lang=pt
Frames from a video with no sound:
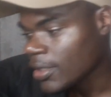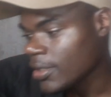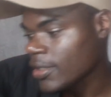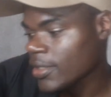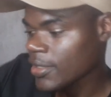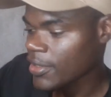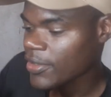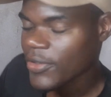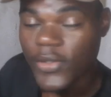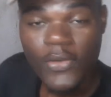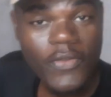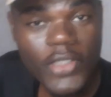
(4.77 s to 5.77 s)
E
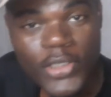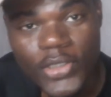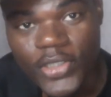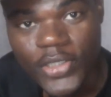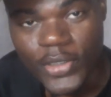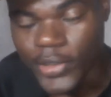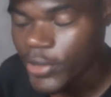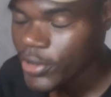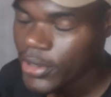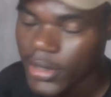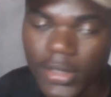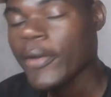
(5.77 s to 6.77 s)
no vídeo de
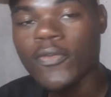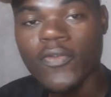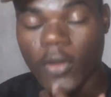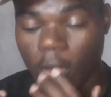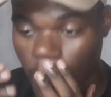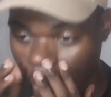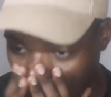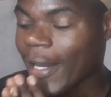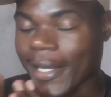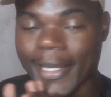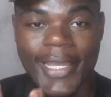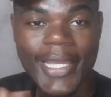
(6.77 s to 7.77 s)
hoje eu vou
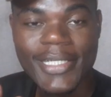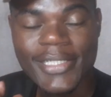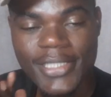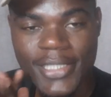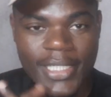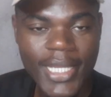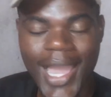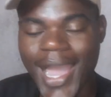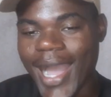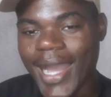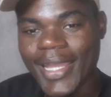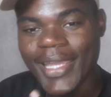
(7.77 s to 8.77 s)
reagir
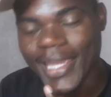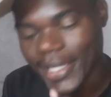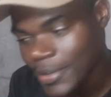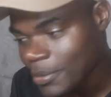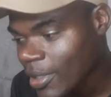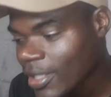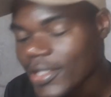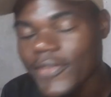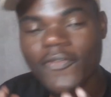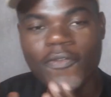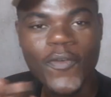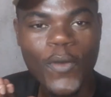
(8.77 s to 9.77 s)
à queima de
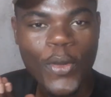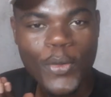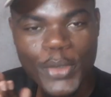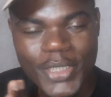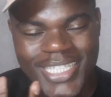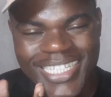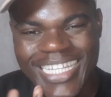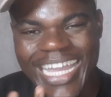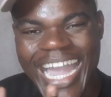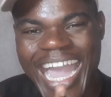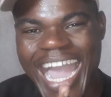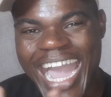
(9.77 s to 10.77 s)
fogos de
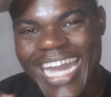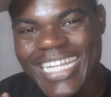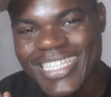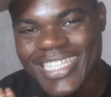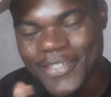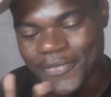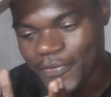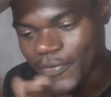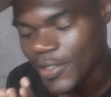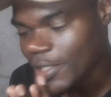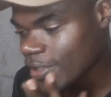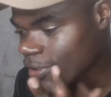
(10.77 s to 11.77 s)

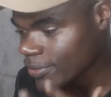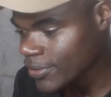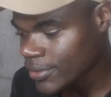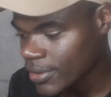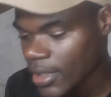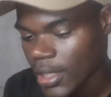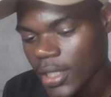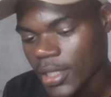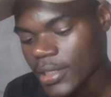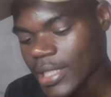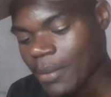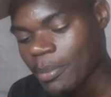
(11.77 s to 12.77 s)
artifícios
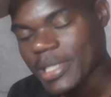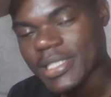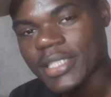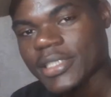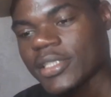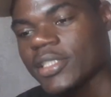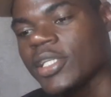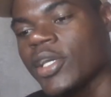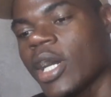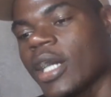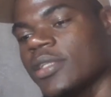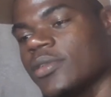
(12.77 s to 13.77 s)
da passagem de
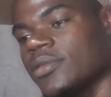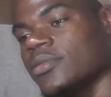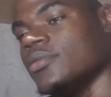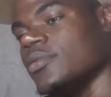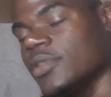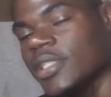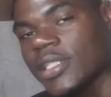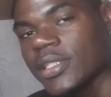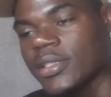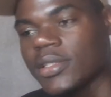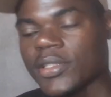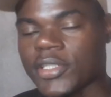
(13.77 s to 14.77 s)
ano de
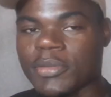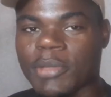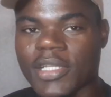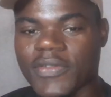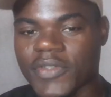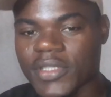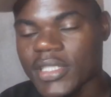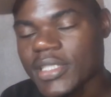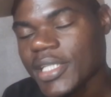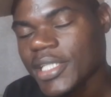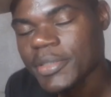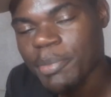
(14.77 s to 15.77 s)

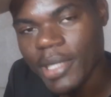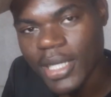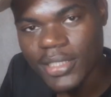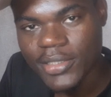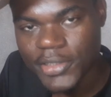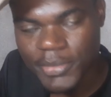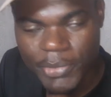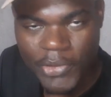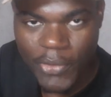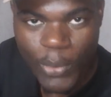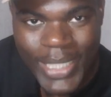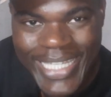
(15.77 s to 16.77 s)
2023 para
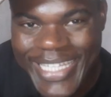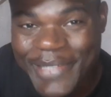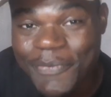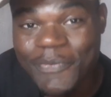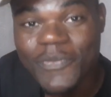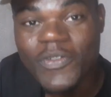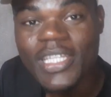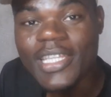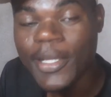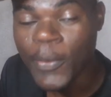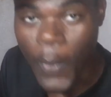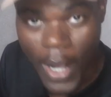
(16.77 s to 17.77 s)

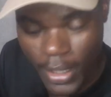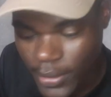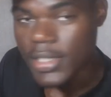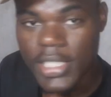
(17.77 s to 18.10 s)
2024.